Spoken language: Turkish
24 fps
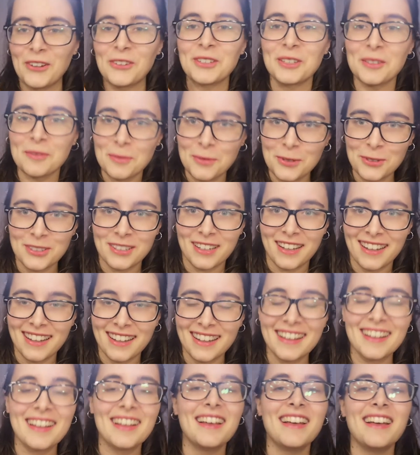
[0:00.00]
nokta burada.
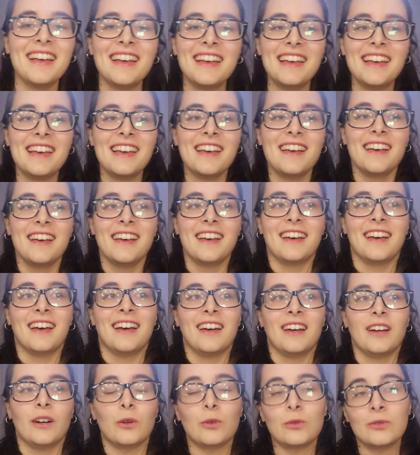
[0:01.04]

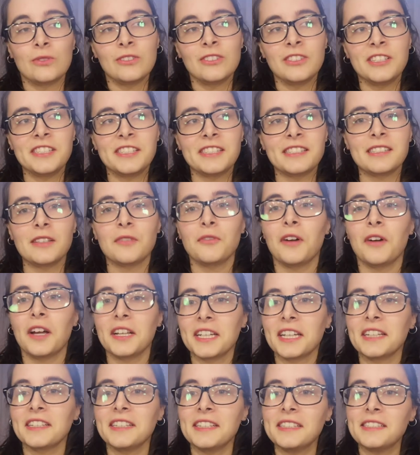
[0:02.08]
Onun dışında
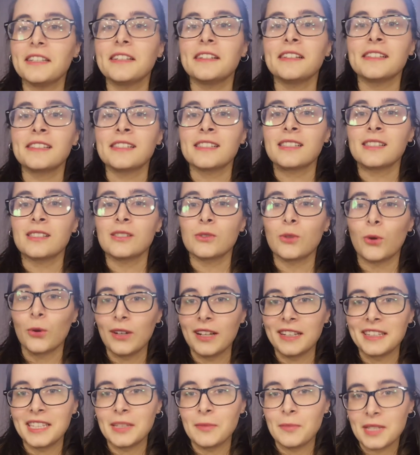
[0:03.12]
fark ettiyseniz
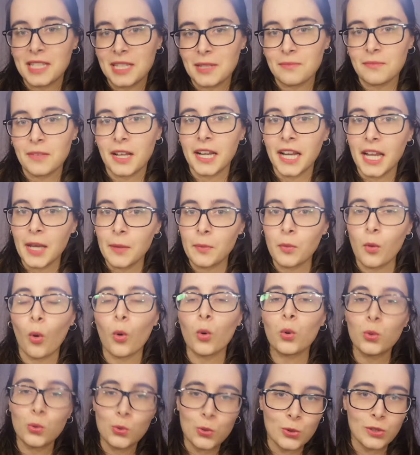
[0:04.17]
söylediğim isimler hep
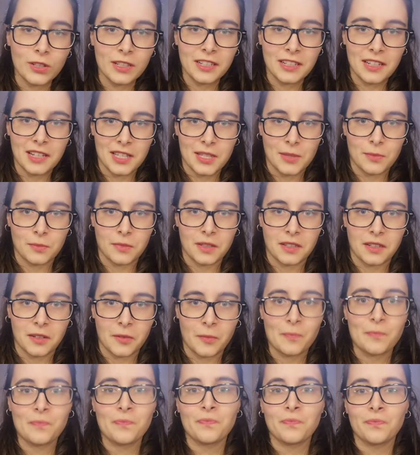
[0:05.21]
oyuncuların isimleri.
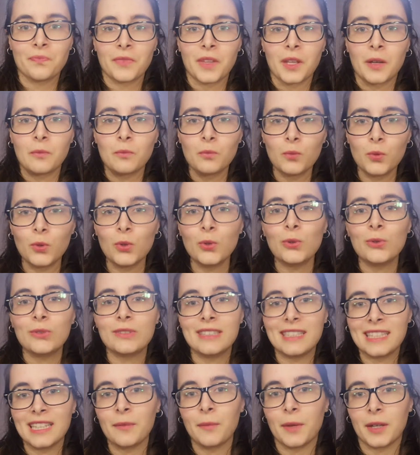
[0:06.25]
Bu
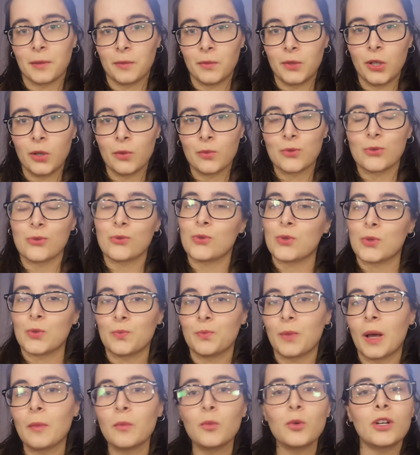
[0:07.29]
ne demek biliyor musunuz?
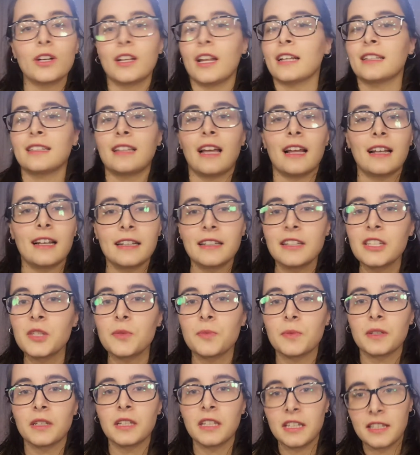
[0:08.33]
Ben bu karakterlerin
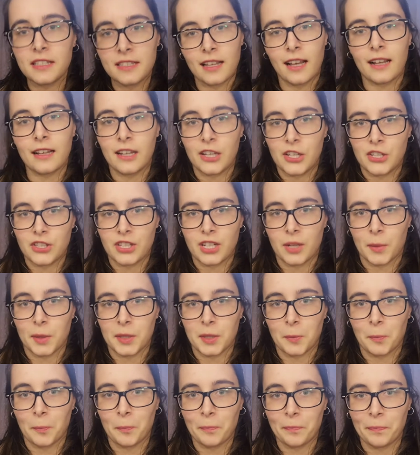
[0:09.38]
hiçbirini
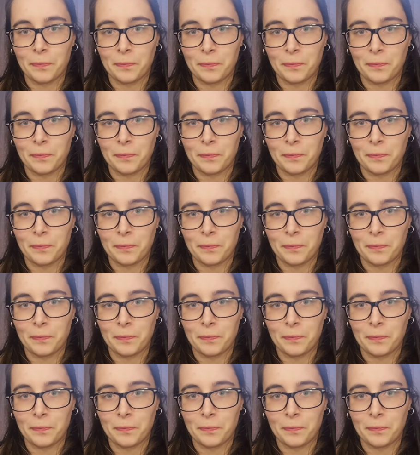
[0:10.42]
içselleştiremedim